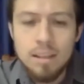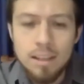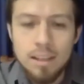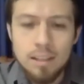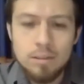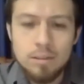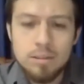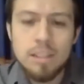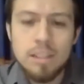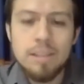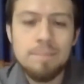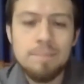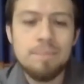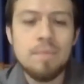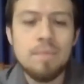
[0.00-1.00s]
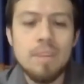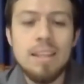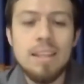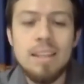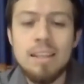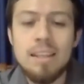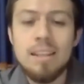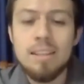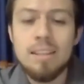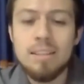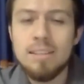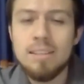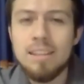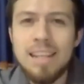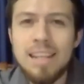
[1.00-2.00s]
Entonces
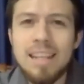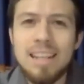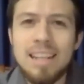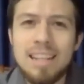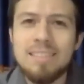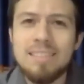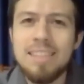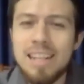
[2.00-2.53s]
eh, le, le,